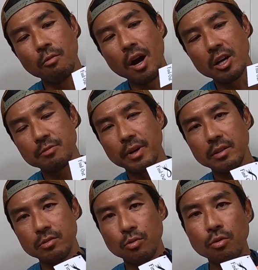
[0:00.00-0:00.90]

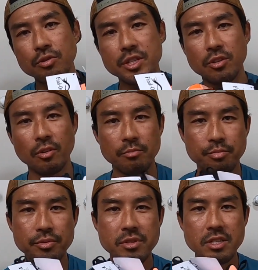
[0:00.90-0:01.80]
ワークマン独自の
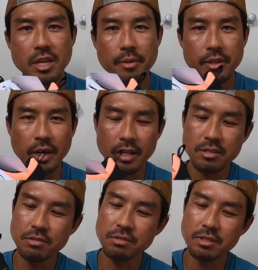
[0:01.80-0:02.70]
分子レベルから
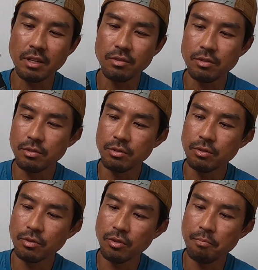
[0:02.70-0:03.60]
作ったとい
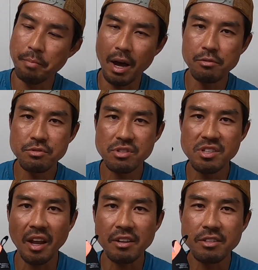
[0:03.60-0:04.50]
うこの
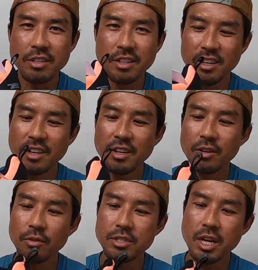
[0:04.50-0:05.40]
バウンステック
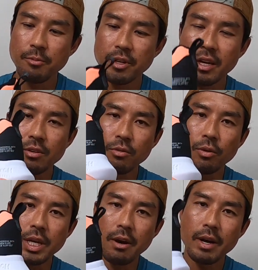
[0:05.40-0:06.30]
こちらも結
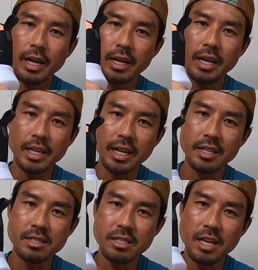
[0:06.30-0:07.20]
構柔らかい
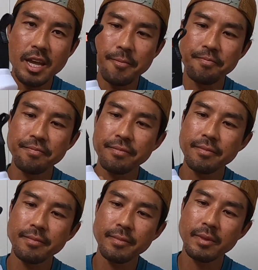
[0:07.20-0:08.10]
感じで
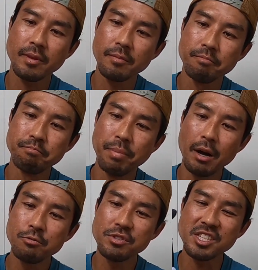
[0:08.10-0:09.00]

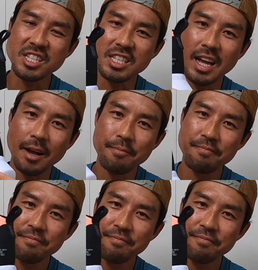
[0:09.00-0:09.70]
バウンシーな